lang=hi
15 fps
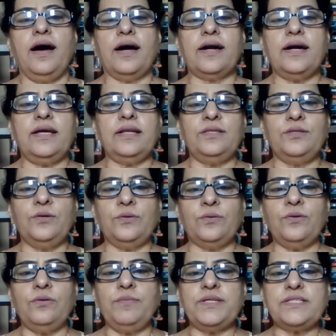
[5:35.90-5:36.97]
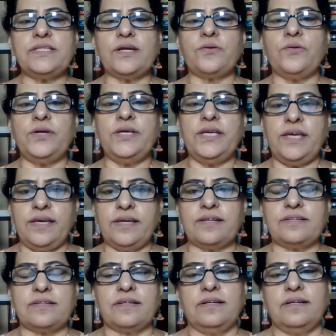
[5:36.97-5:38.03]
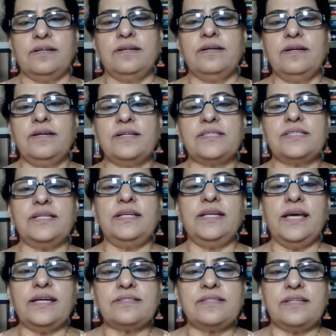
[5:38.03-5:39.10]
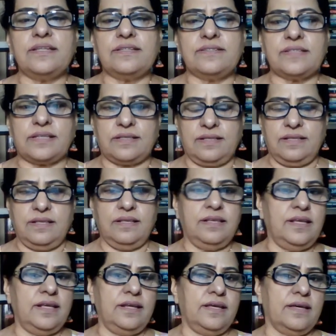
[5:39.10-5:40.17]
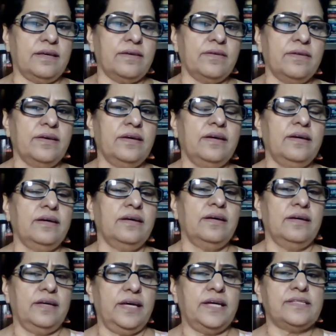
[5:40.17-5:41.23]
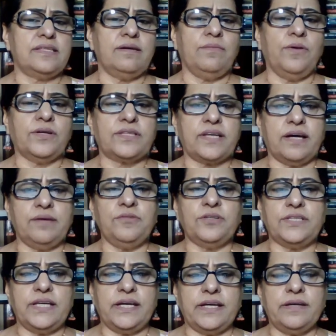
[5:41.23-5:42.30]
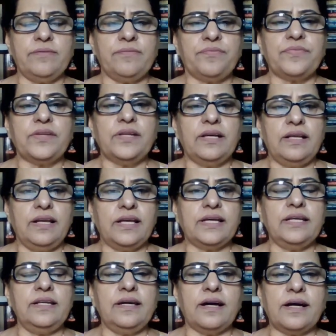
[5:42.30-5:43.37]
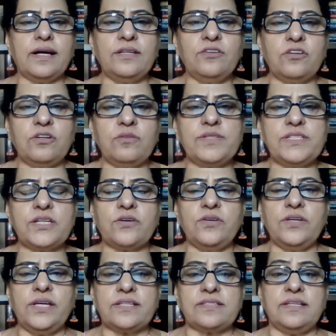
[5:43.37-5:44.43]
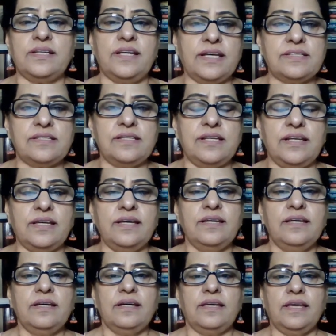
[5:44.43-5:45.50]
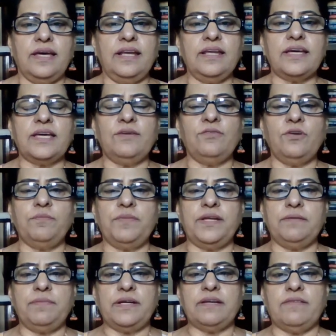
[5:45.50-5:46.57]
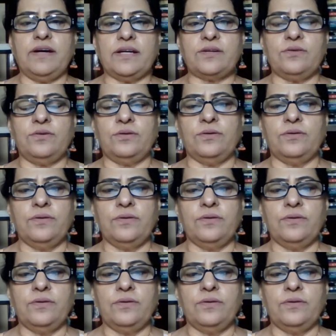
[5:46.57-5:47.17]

अगर दोनों में से कोई एक संन्यास ले सक ले ले ऐसा बहुत कम होता है लेकिन अगर दोनों में से कोई एक संन्यास ले ले यानी कि वो अपने परिवार को